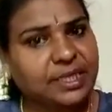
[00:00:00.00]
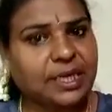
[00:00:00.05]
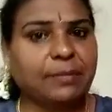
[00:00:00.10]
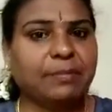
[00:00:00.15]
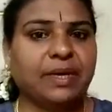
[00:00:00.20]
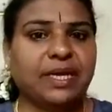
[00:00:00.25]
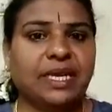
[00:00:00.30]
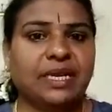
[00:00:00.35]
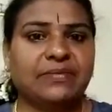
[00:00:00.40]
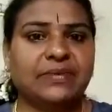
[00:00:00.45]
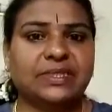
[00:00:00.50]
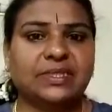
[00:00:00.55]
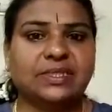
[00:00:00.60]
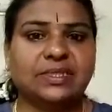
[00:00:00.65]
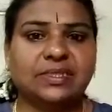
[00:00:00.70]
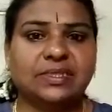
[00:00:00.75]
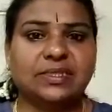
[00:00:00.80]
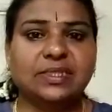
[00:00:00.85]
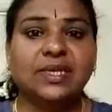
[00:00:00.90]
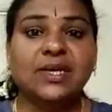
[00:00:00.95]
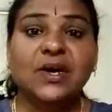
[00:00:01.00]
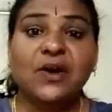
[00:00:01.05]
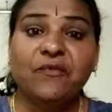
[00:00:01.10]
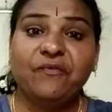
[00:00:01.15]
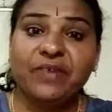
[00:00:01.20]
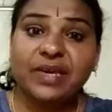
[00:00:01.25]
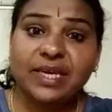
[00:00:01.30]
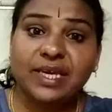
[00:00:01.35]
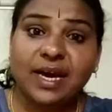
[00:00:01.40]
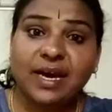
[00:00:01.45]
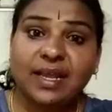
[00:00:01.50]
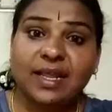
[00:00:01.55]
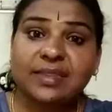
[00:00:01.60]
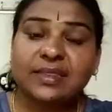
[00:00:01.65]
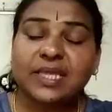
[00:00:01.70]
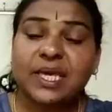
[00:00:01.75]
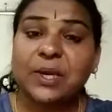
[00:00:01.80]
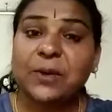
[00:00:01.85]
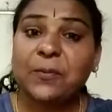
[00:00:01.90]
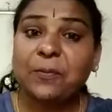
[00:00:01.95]
தன்மையில வந்து
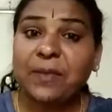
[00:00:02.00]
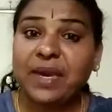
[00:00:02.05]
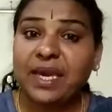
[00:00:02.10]
விஞ்ஞானத்தையும்